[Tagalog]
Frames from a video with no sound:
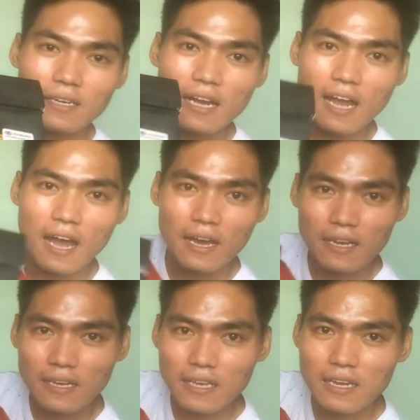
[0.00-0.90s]
nag
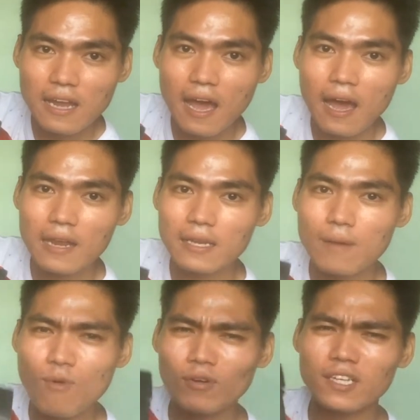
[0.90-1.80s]

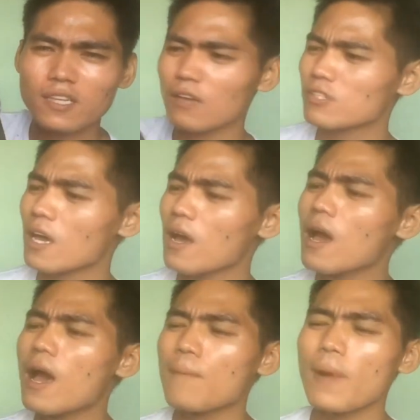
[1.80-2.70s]
inaalikabok na siya sa
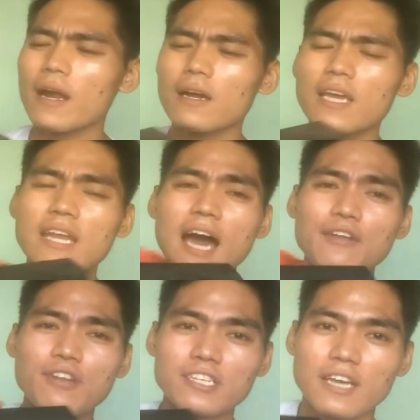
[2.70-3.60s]
parang
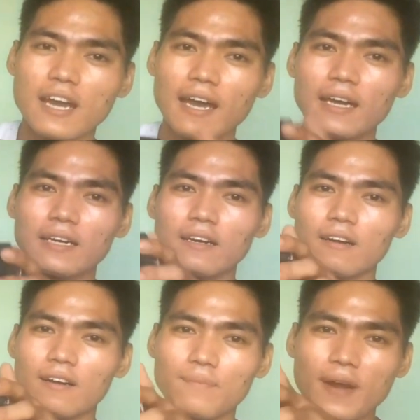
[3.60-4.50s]
inaano na siya.
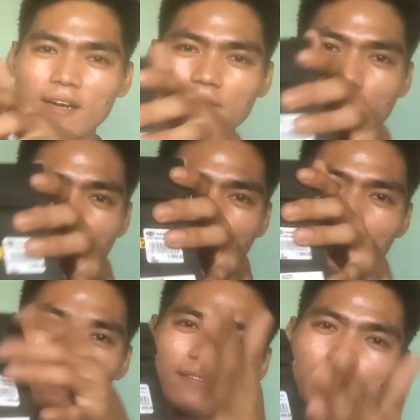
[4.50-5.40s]
Oo, parang may
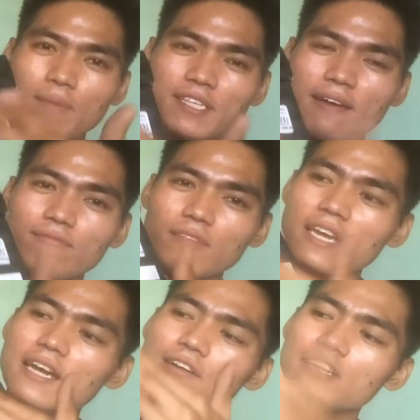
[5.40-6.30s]
may
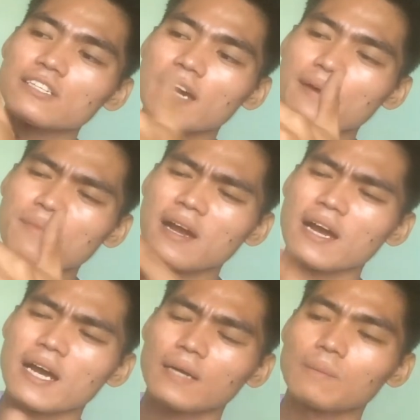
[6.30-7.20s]
something ano na siya
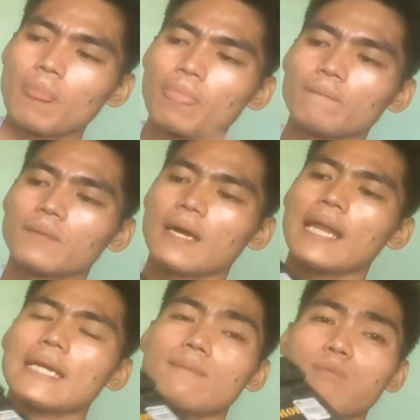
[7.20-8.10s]
mga
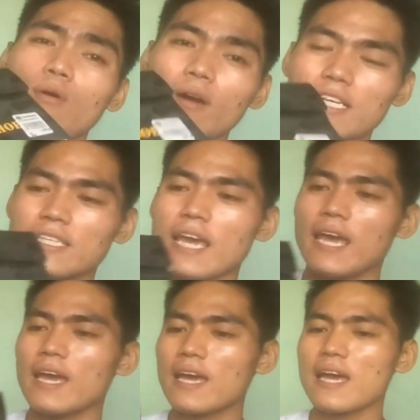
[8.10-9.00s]
alikabok kasi
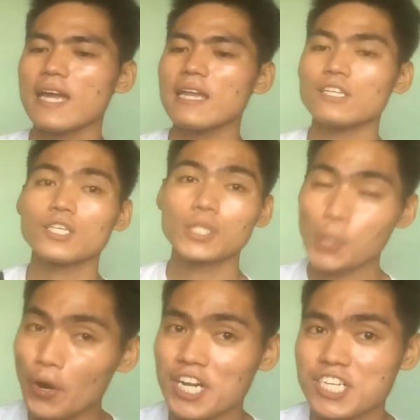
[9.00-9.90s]

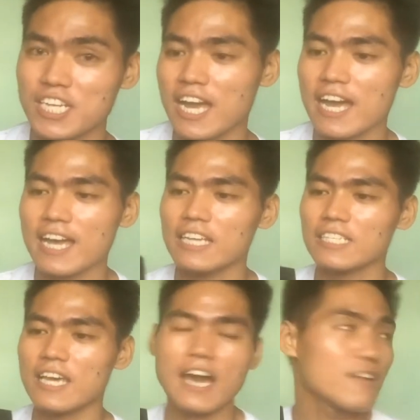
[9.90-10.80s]
na-store siya
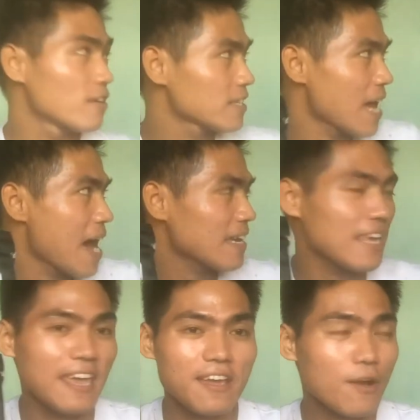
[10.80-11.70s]
sa ano sa
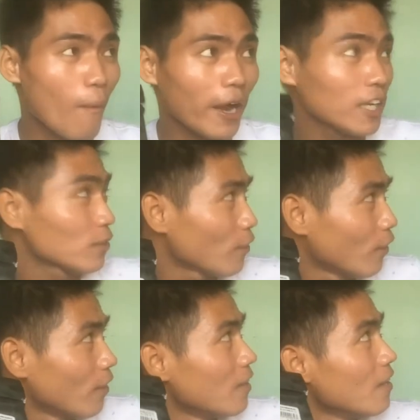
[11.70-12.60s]
aking
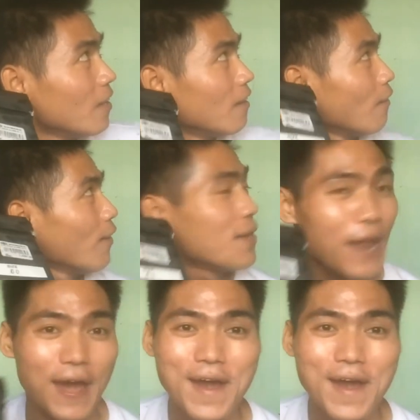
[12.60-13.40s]
kwarto. Oo na.